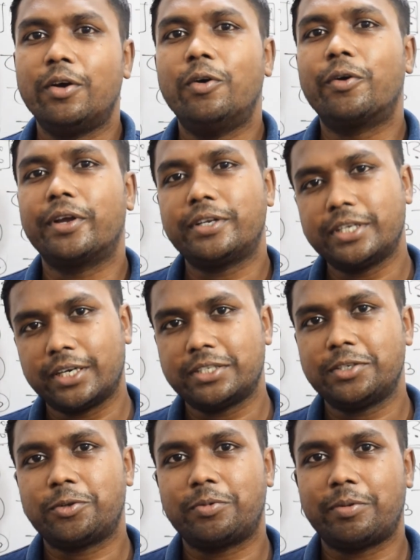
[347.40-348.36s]
ওকে ঠিক আছে
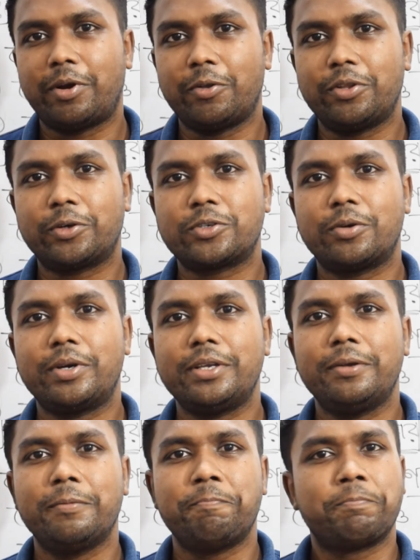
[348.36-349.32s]
তোমরা ভালো থেকো সবাই
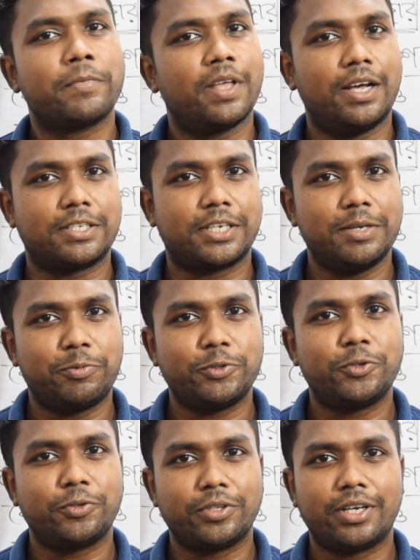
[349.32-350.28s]
আজকে এই
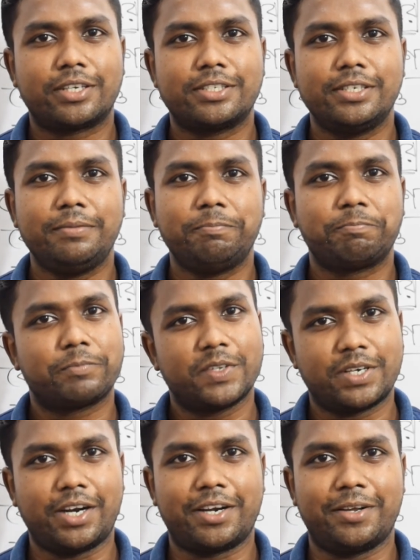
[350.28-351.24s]
পর্যন্ত থাকছে
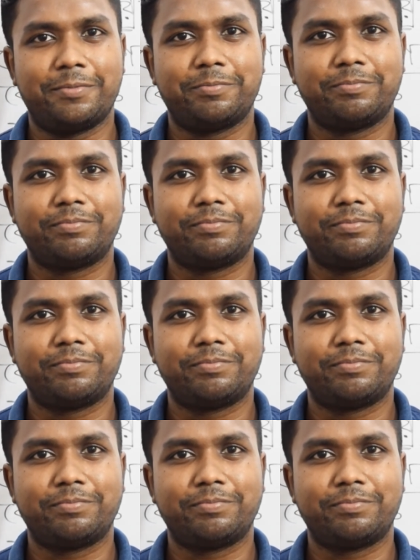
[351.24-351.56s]
টাটা